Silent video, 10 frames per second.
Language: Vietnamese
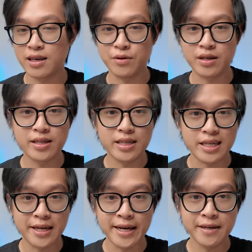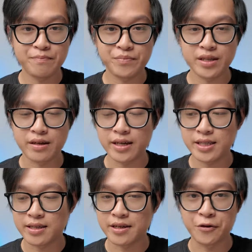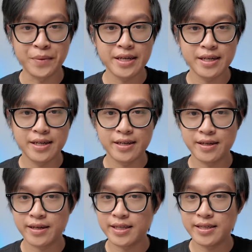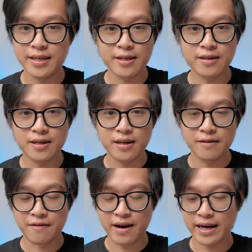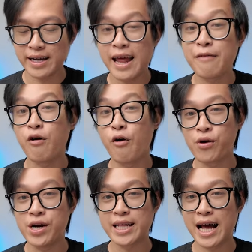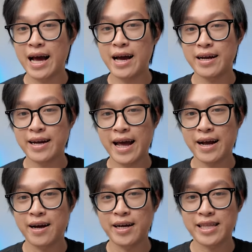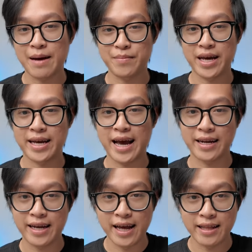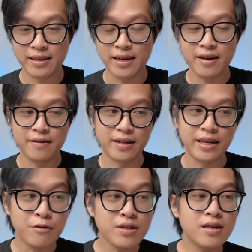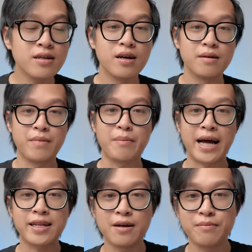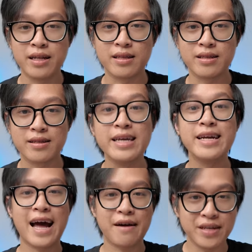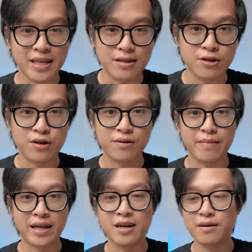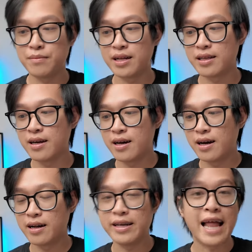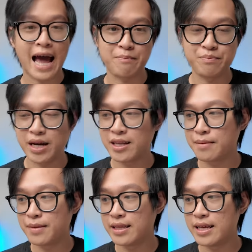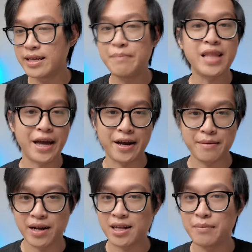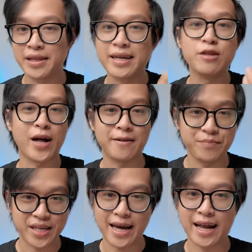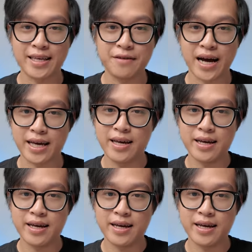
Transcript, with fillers: là nhiều những chi kiến, những cái sự hiểu biết, những cái tri thức, và cái level của người ta đang ở cái tầm ngày càng đi lên. Và nếu như mà bản thân mình đi ra với thị trường, bản thân mình đi làm, bản thân mình đi kiếm tiền, bản thân mình đi kinh doanh chẳng hạn là như vậy,